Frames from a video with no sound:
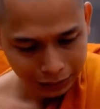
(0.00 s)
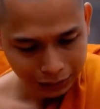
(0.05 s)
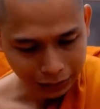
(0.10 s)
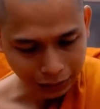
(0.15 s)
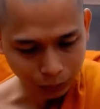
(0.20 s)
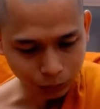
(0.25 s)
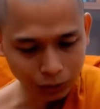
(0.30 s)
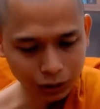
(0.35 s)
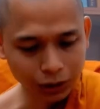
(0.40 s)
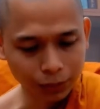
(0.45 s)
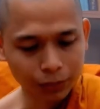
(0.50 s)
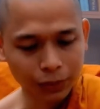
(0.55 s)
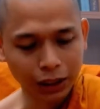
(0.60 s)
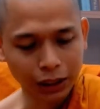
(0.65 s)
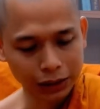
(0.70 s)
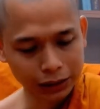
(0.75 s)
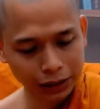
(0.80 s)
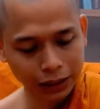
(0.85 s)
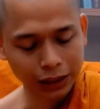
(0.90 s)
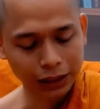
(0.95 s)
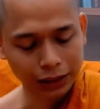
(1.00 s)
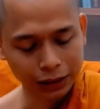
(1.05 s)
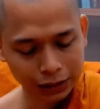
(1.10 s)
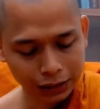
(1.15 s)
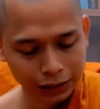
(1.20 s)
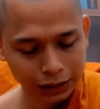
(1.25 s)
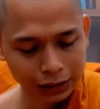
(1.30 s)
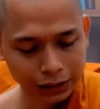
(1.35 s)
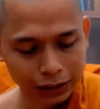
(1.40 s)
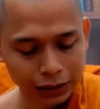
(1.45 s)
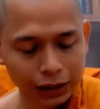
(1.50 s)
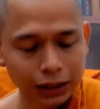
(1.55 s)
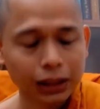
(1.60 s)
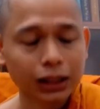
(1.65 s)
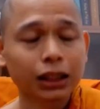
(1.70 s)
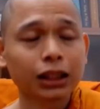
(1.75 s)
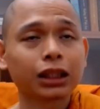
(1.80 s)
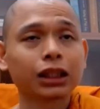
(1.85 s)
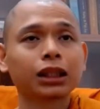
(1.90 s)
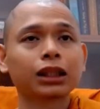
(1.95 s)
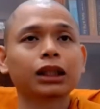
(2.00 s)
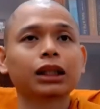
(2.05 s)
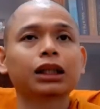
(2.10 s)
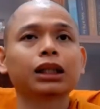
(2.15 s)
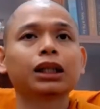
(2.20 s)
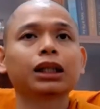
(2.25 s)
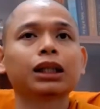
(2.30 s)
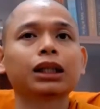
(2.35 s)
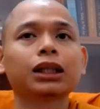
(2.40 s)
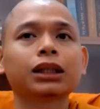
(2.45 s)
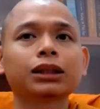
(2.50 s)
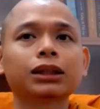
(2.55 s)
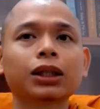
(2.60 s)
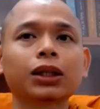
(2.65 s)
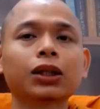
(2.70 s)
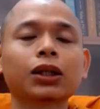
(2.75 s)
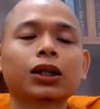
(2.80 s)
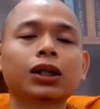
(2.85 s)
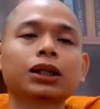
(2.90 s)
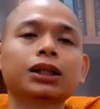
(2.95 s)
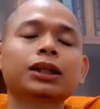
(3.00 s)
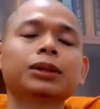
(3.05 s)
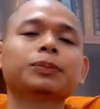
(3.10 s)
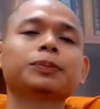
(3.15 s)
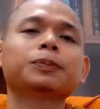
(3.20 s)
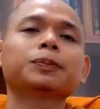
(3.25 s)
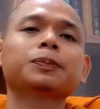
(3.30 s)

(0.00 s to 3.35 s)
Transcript: không có kịp nhận ra à, do đó đấy